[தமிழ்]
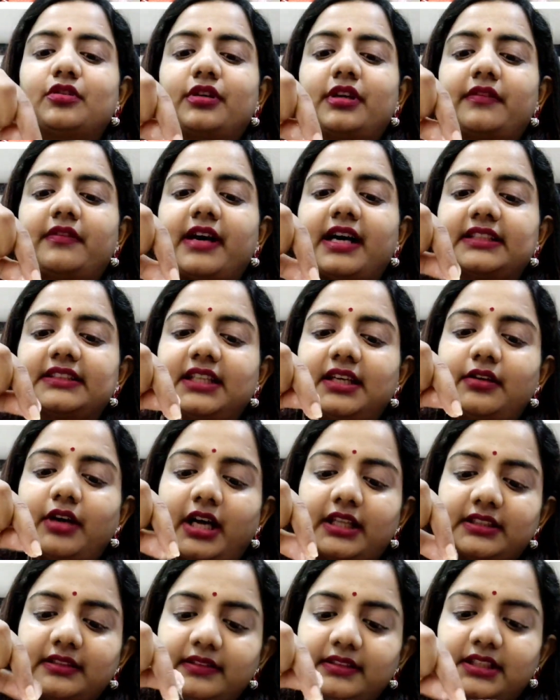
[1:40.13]
ஓகேவா அதை
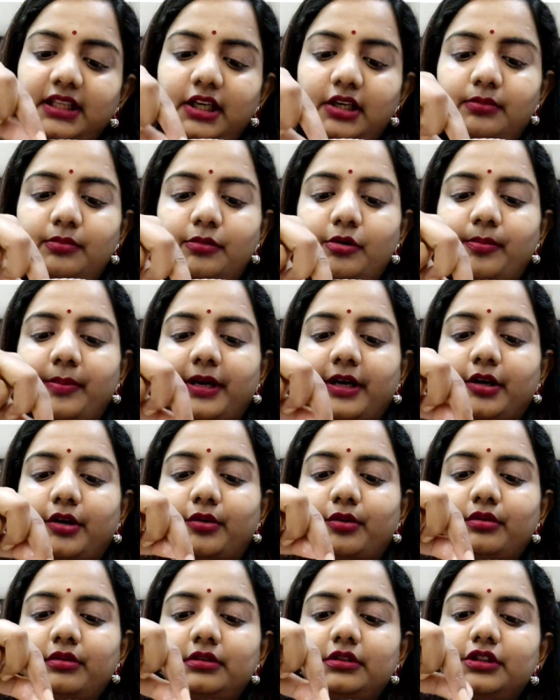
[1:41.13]
அதை வந்து ரிமூவ்
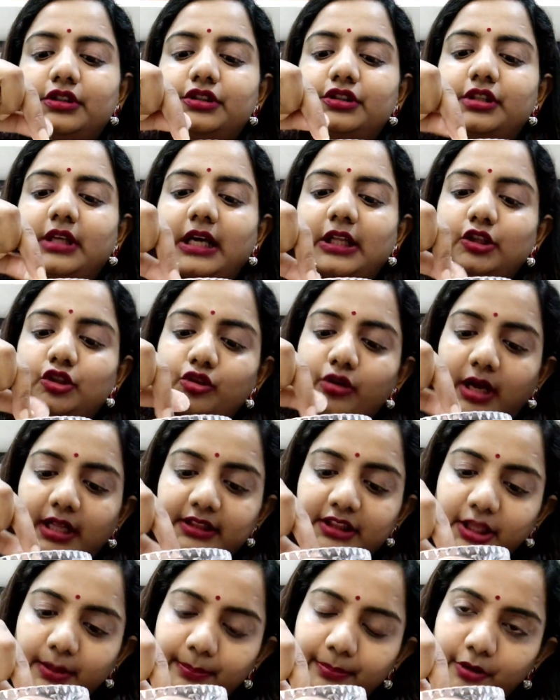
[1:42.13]
பண்ணுறோம் ஸோ அது
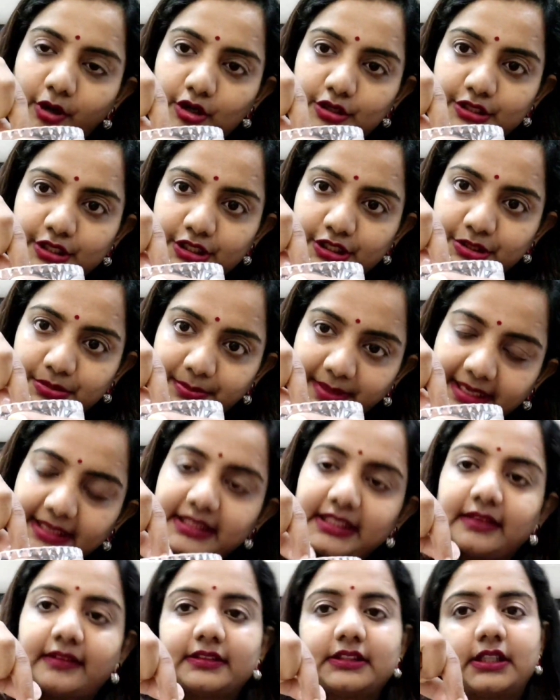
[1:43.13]
அந்த ப்ராசஸுமே
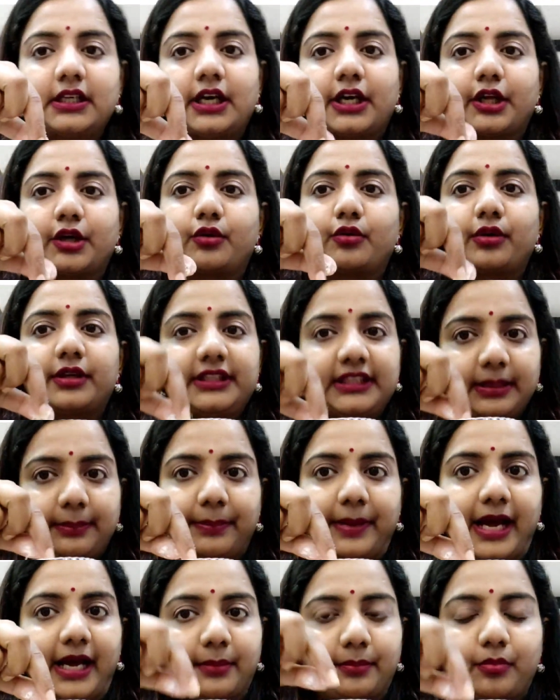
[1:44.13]
இதில் வந்து நடக்கும் இந்த
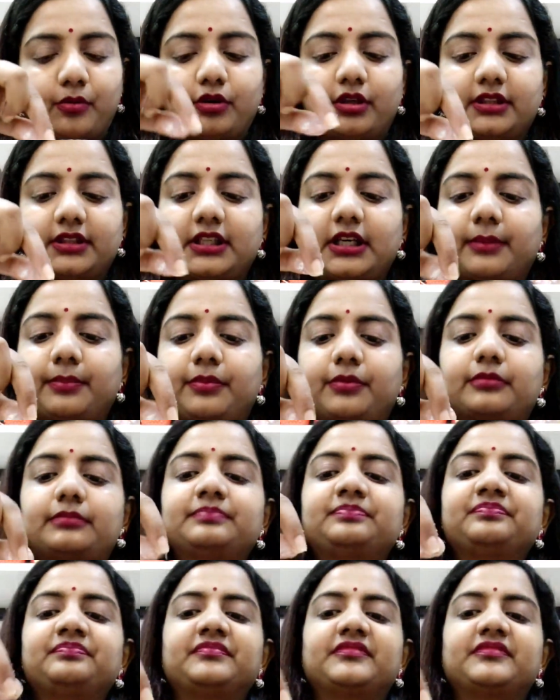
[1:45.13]
பேக் போட்டதுக்கப்புறம்